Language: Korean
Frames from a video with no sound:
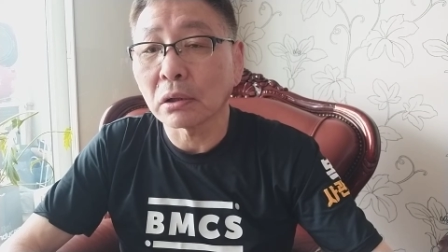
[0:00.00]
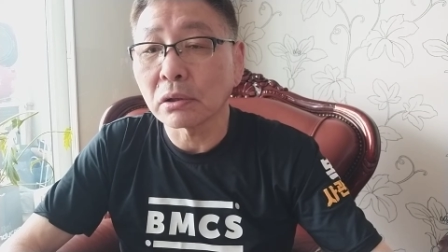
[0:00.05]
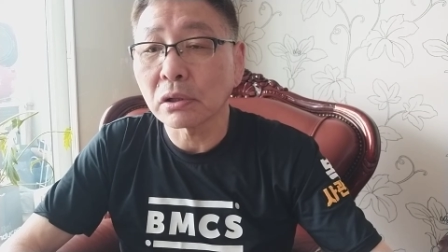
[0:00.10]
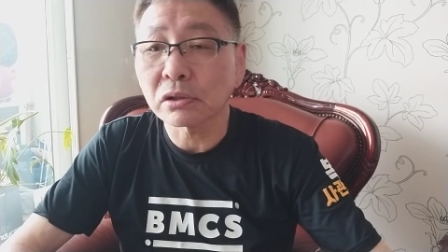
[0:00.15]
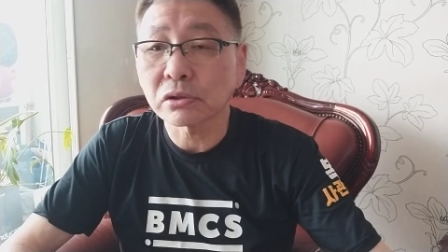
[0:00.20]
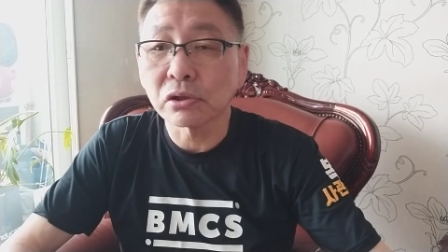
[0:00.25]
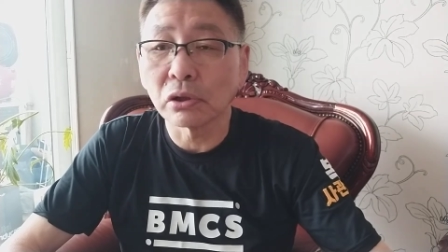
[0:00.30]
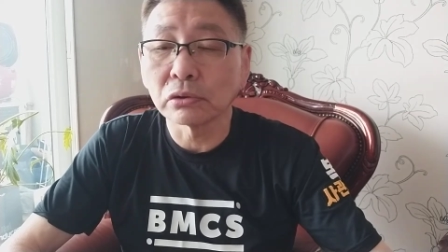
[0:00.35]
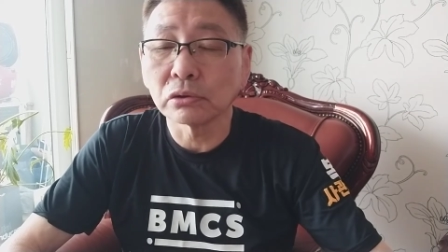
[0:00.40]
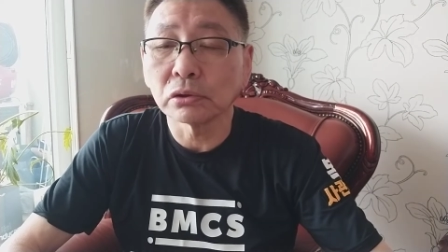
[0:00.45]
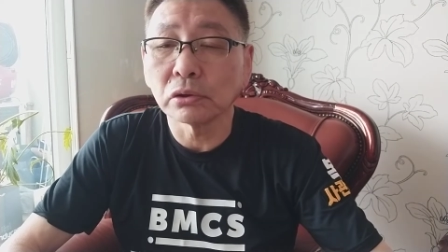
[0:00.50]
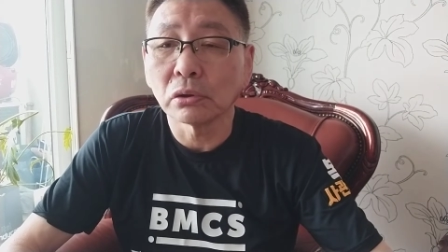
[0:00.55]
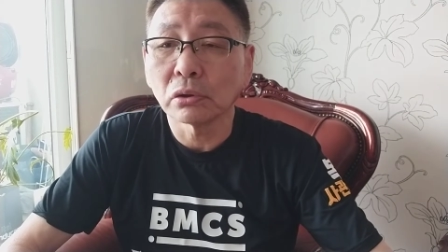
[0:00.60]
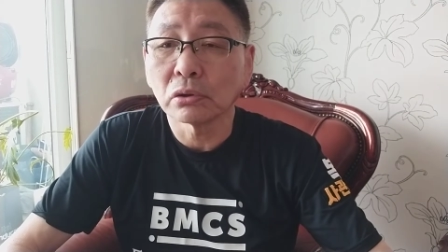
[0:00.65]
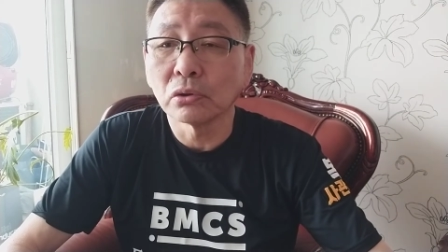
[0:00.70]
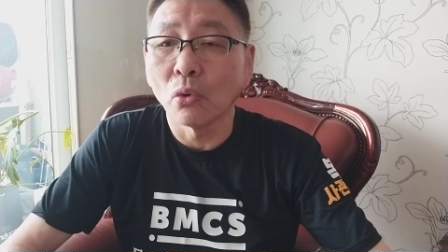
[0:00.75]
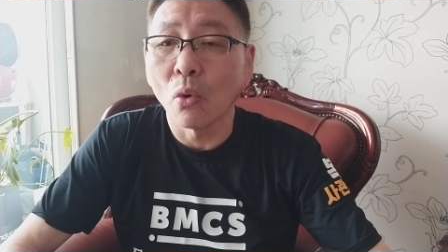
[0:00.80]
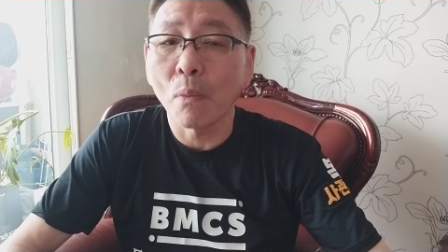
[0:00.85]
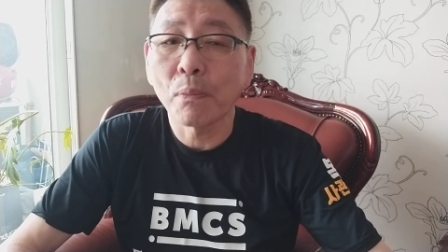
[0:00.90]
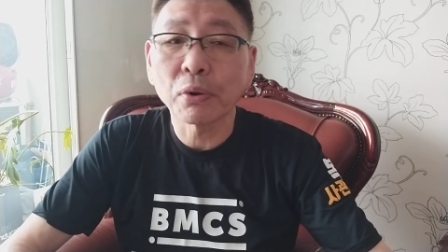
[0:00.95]
그래서 저는
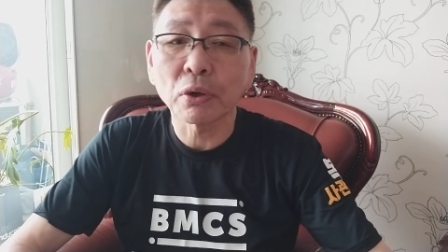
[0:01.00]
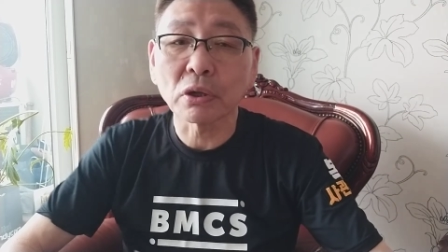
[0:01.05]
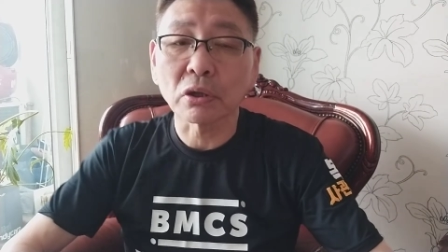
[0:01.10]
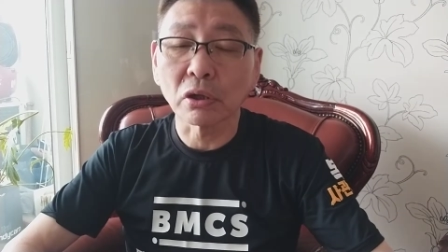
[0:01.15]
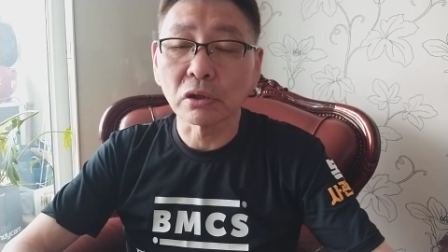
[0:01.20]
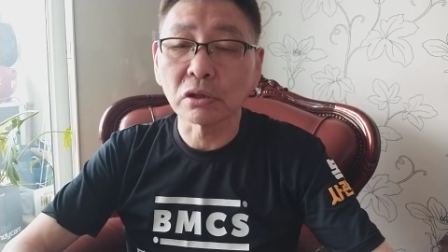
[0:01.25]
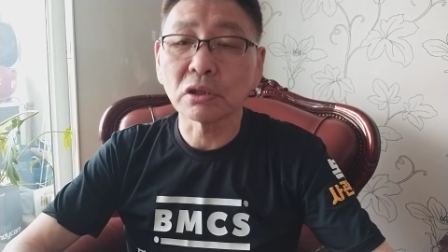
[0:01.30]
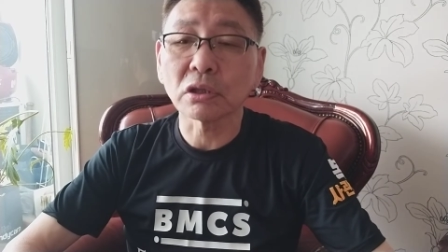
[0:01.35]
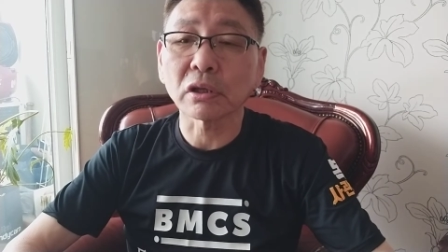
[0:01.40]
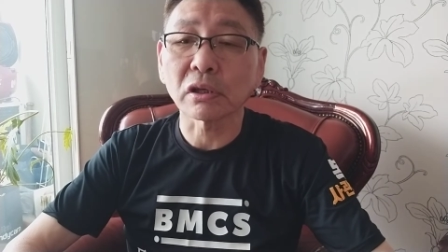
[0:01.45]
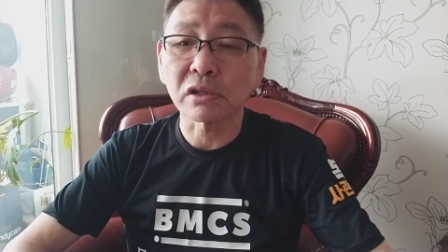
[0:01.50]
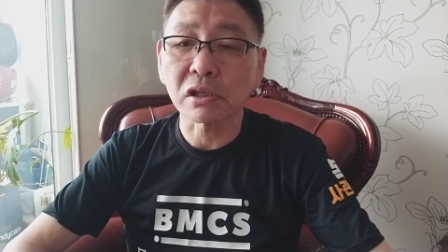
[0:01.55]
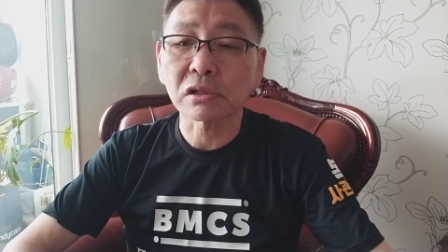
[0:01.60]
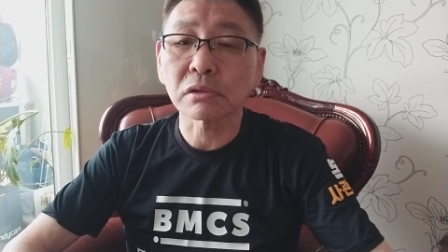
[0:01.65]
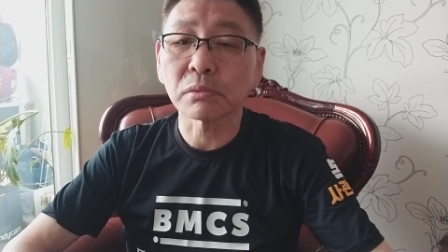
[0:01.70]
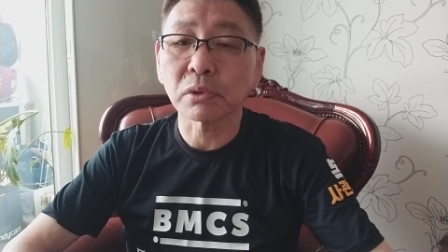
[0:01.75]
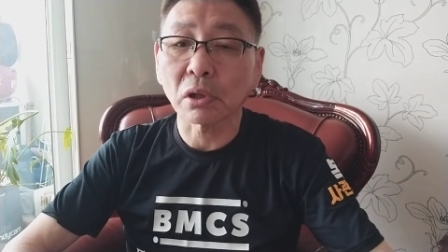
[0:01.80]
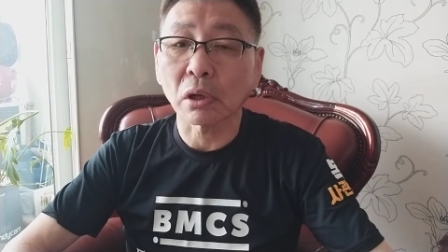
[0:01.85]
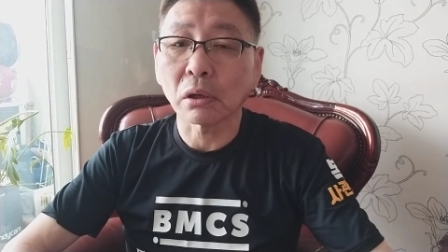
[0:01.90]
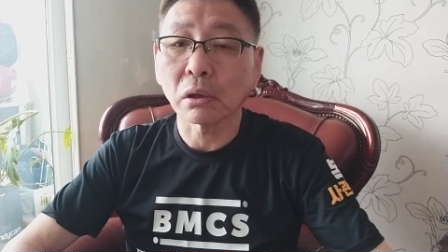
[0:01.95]
그 오퍼를 던질 때
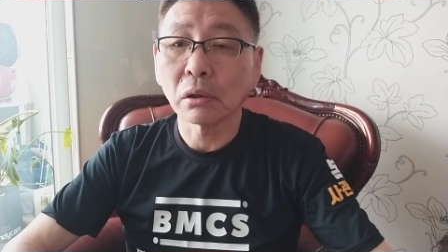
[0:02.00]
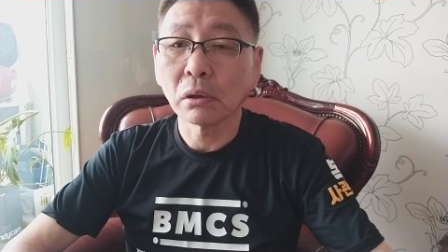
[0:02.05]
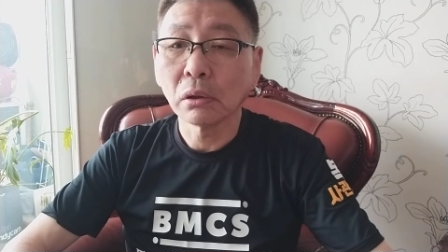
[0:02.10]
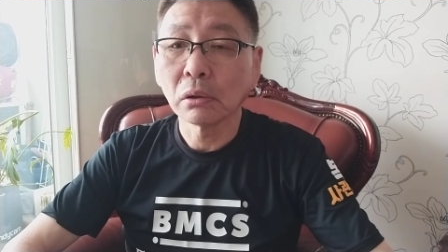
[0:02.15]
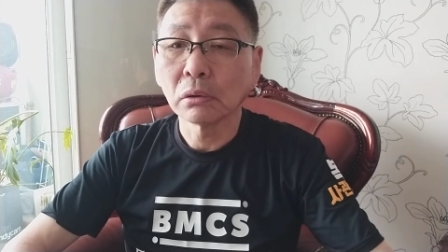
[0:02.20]
그랬습니다.